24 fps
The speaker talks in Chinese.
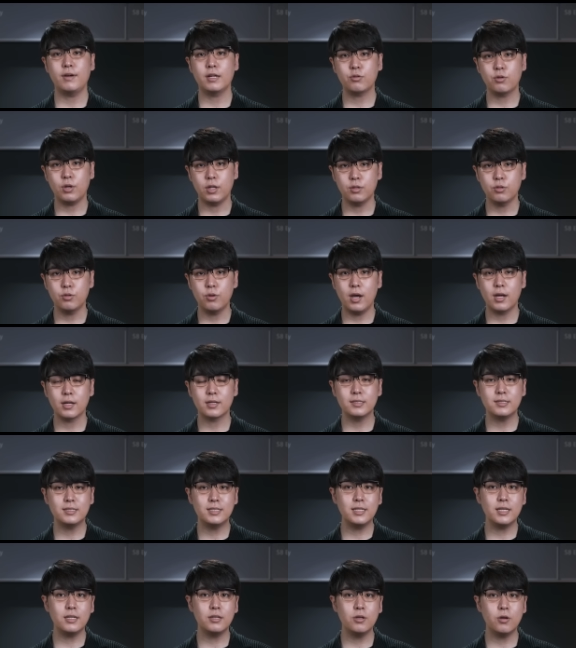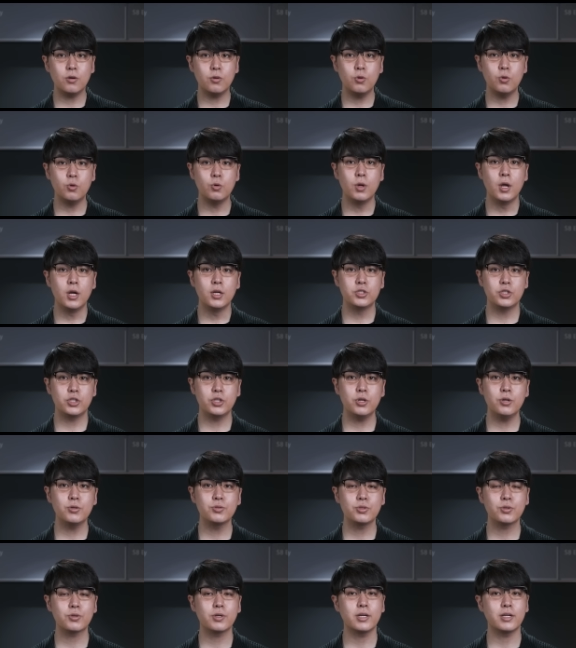发团队啊跟企业用户之
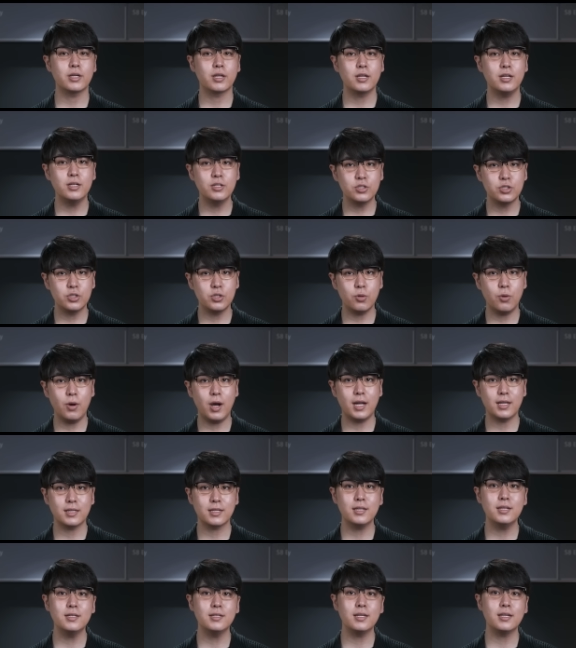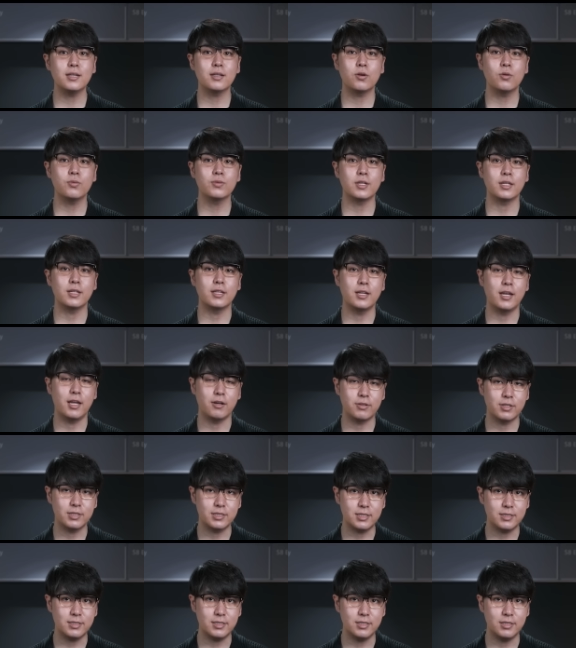后就可以克制化特定功能的聊
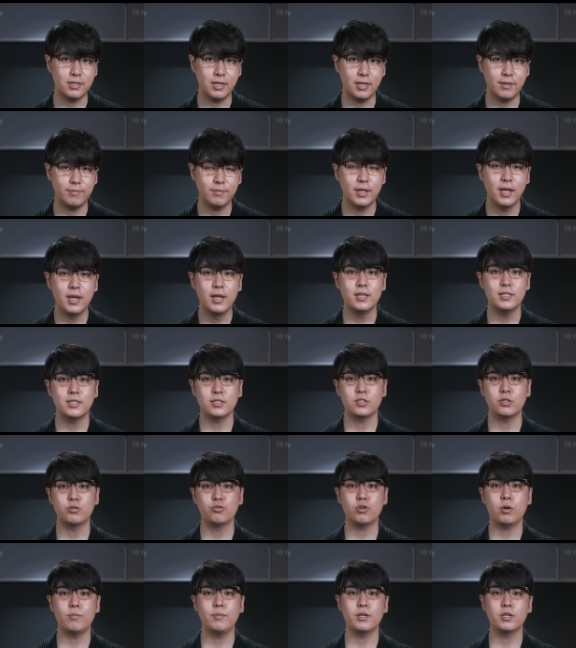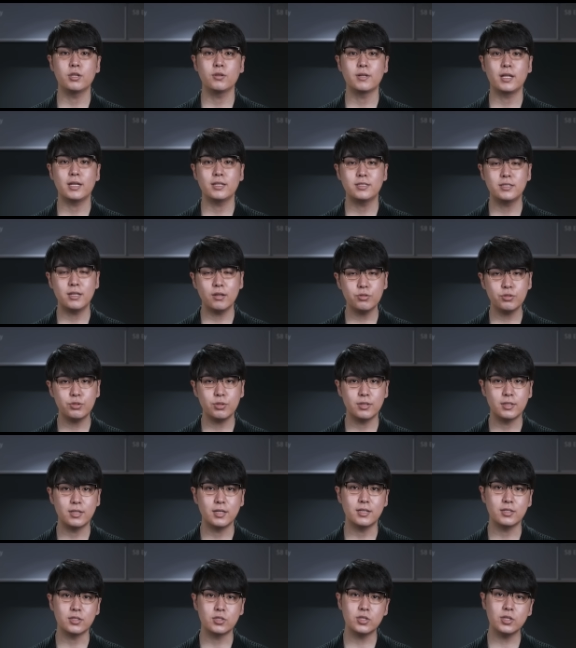天机器人，像是专门用来教学
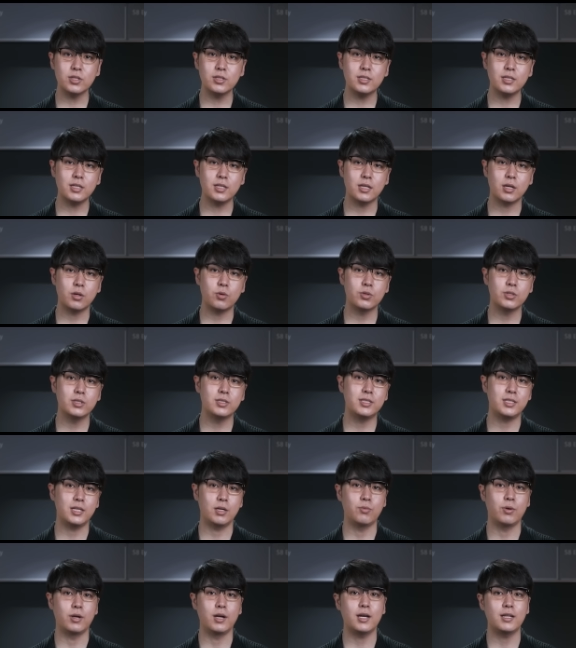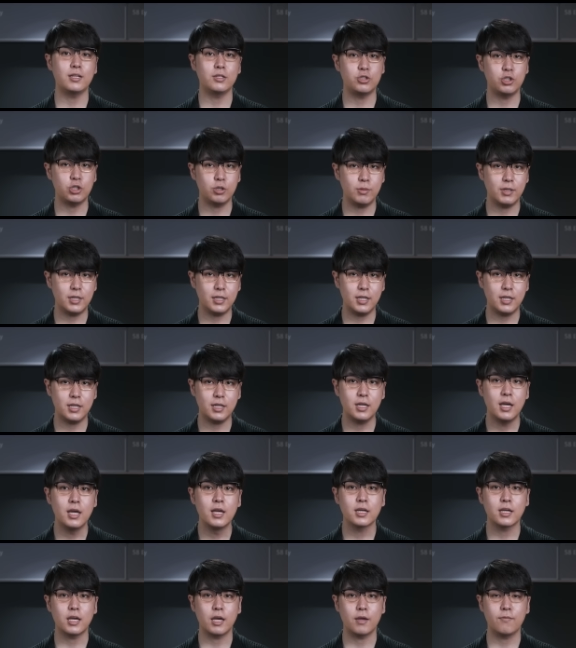的、设计的或是写文案的 GPT，
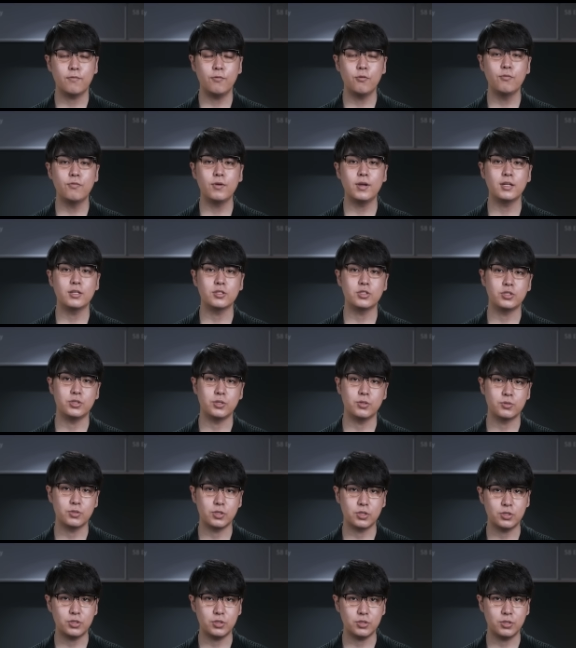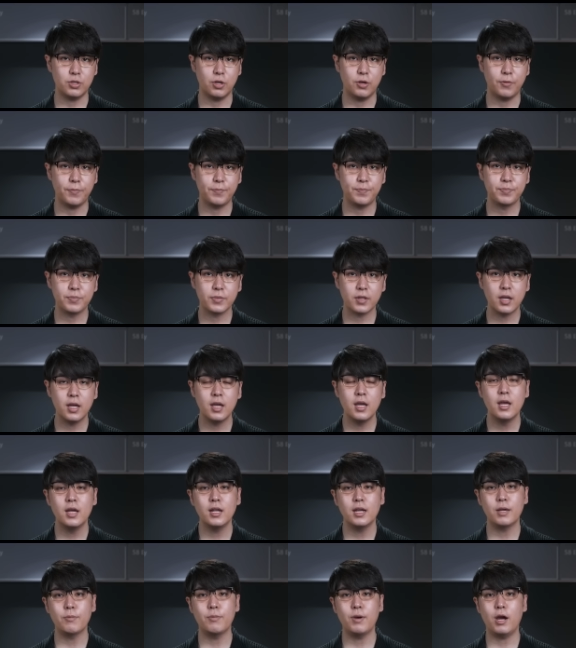给付费的使用者使用。
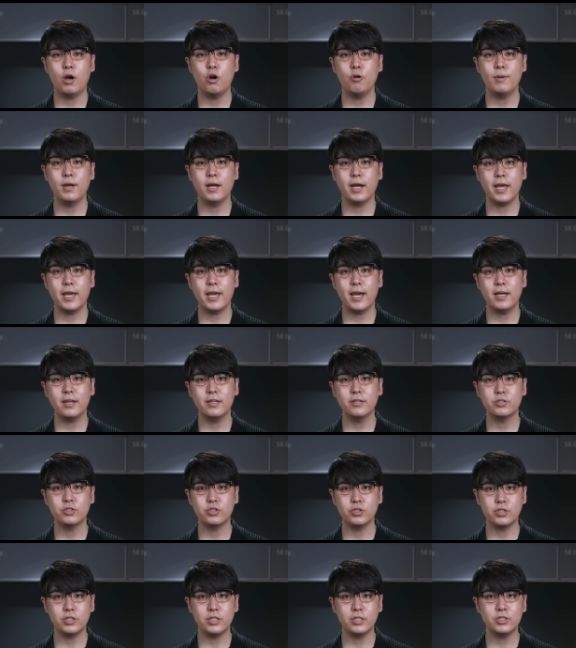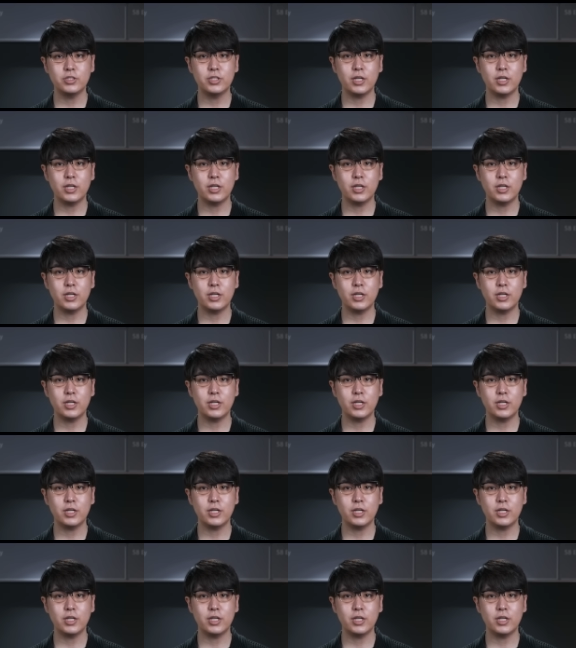另外，OpenAI 的执行